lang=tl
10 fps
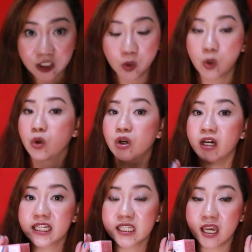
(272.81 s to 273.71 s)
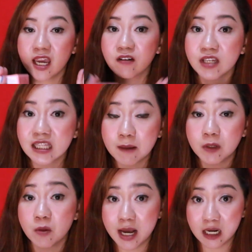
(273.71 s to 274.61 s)
Ito, kasi every
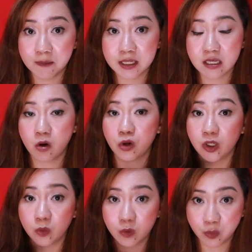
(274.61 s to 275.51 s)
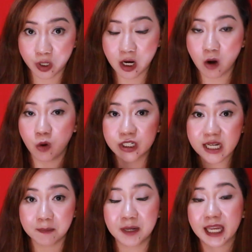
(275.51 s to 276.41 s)
time lumalabas ako, nag-work ako,
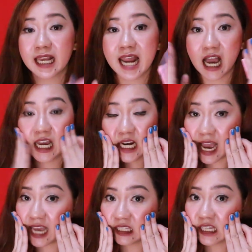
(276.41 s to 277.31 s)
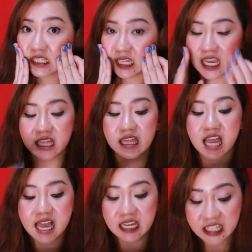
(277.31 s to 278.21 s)
syempre kailangan ng ating skin
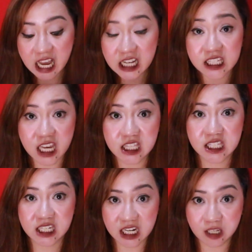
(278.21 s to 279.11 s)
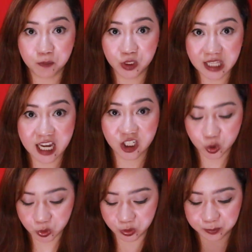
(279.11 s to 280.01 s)
ng sunscreen
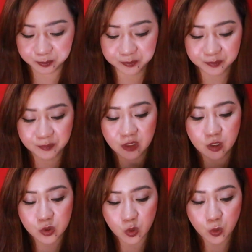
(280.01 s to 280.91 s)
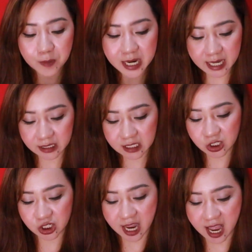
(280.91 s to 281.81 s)
protection. So, open natin
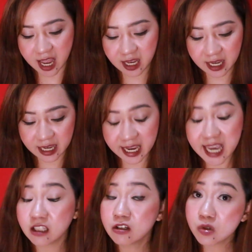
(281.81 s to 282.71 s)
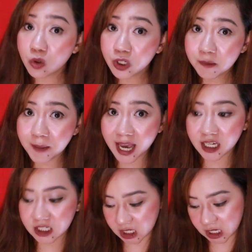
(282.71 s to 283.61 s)
siya. And gusto ko yung
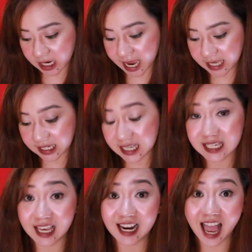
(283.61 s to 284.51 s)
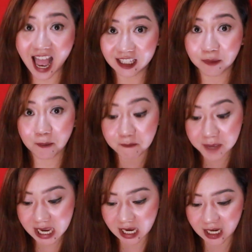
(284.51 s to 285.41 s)
packaging niya guys kasi lahat
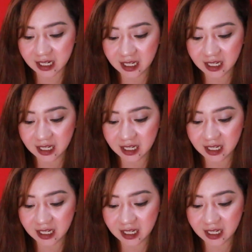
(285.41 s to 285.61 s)
pink.